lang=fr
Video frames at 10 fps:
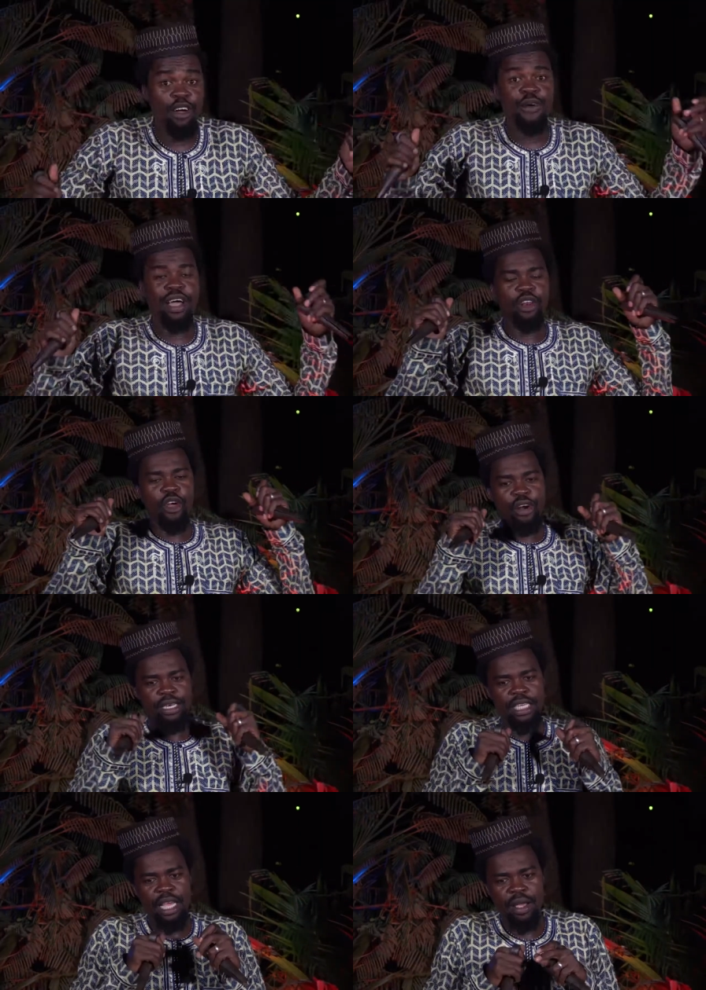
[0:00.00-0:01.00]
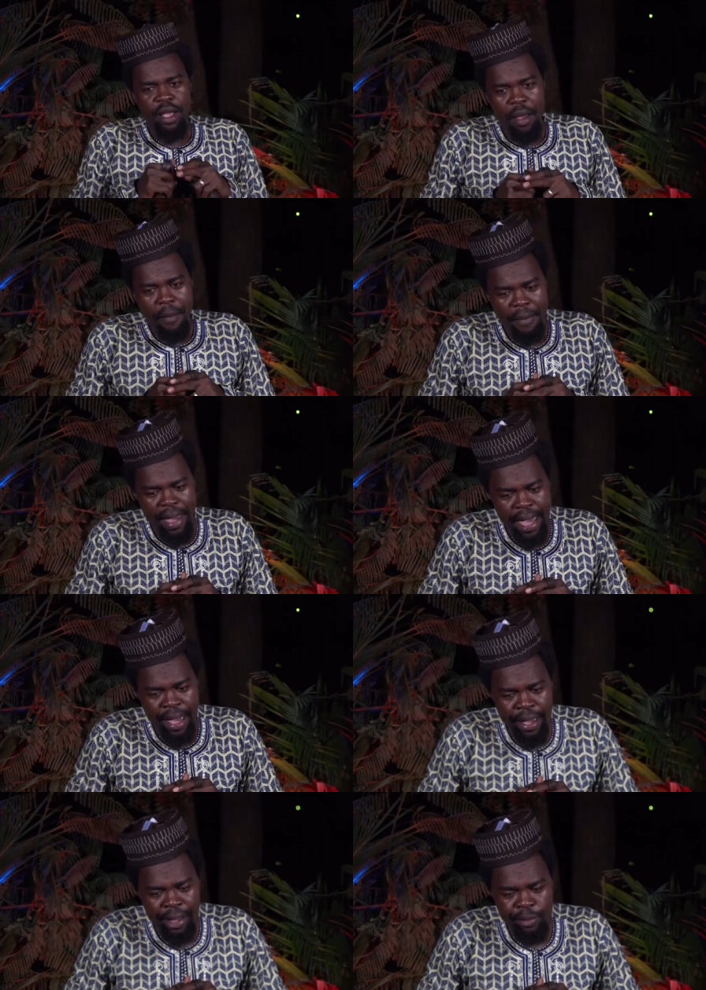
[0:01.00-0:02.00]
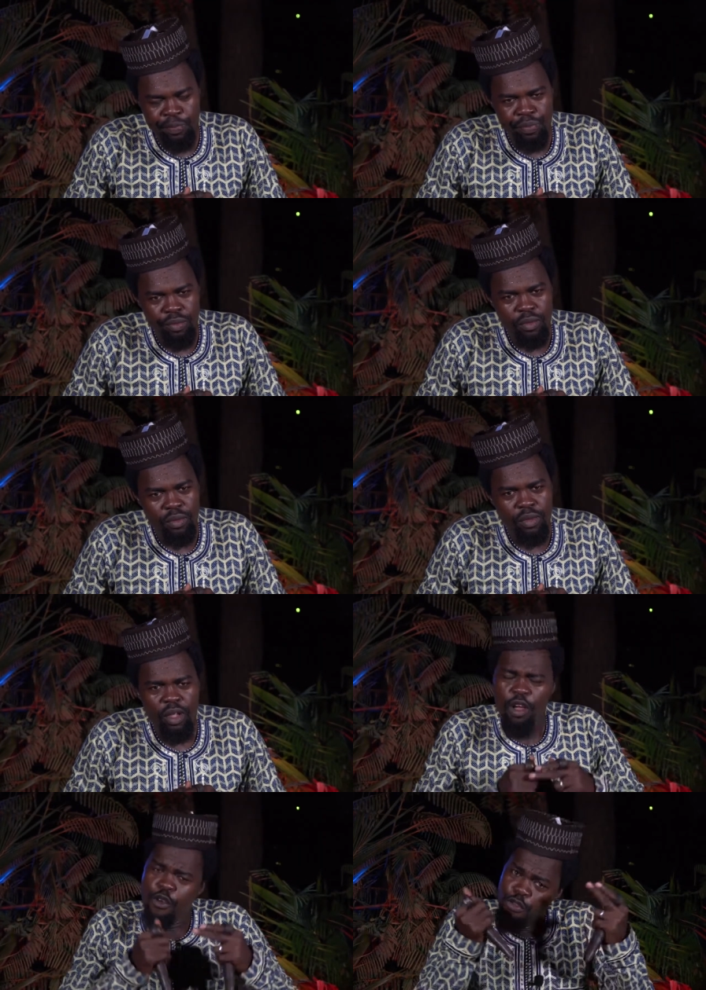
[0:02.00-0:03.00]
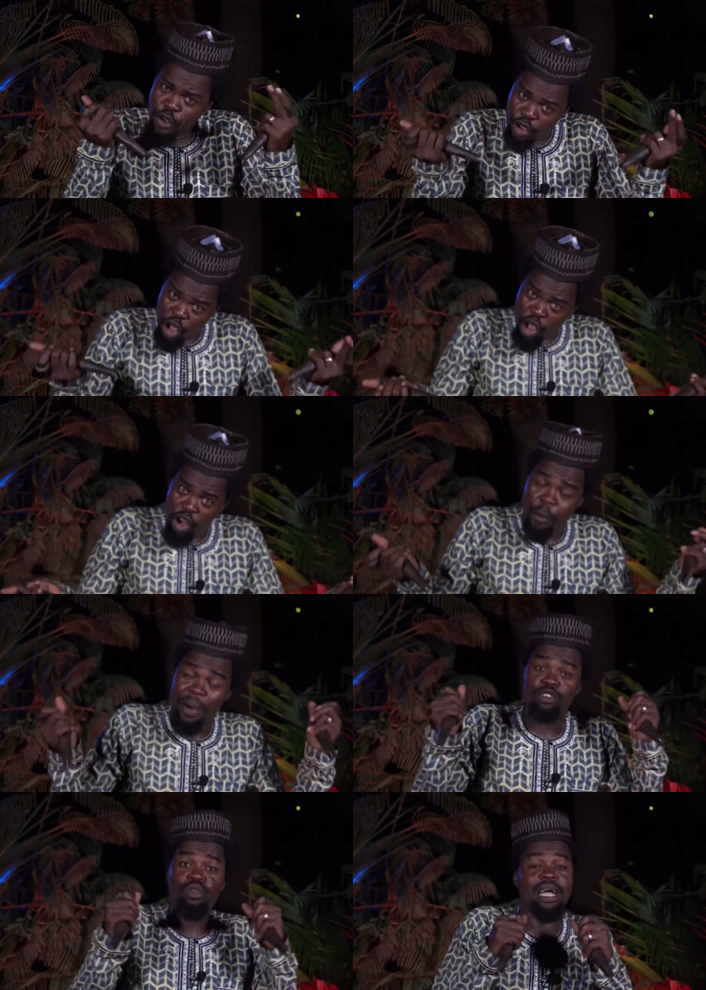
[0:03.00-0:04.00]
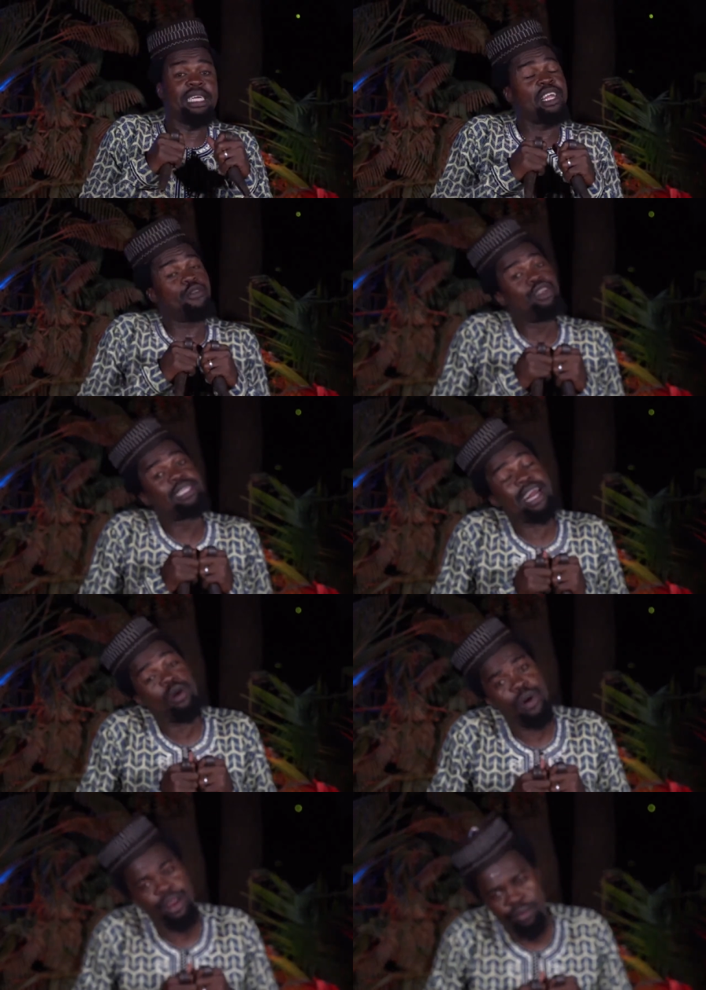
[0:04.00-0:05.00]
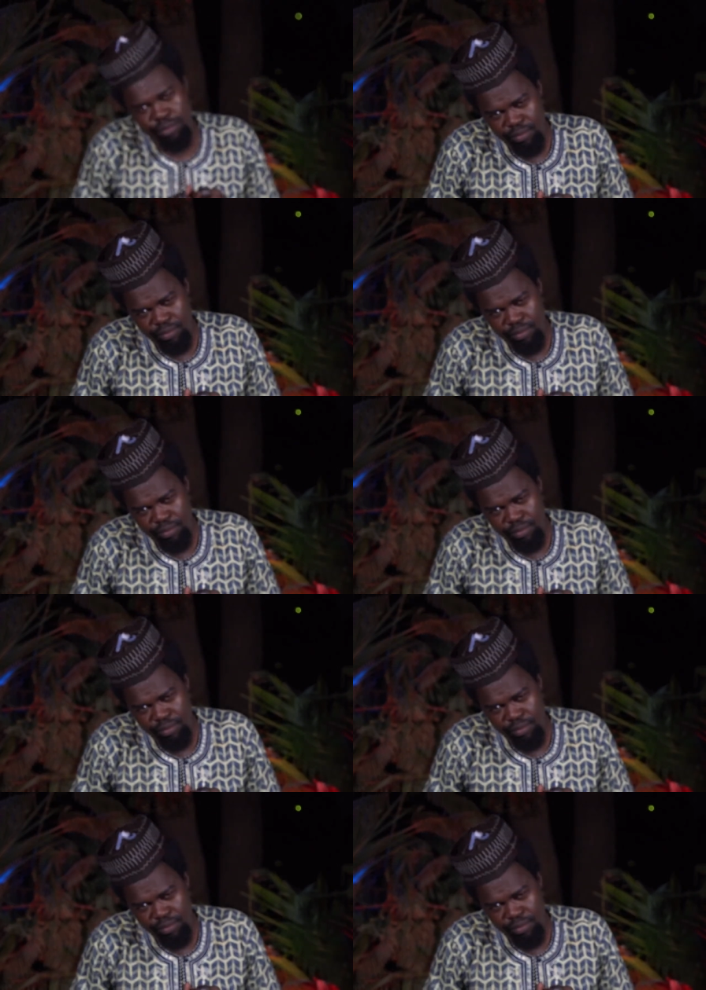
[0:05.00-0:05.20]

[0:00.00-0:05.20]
enfants et leur dit, ben, vu que le pâturage est devenu très loin,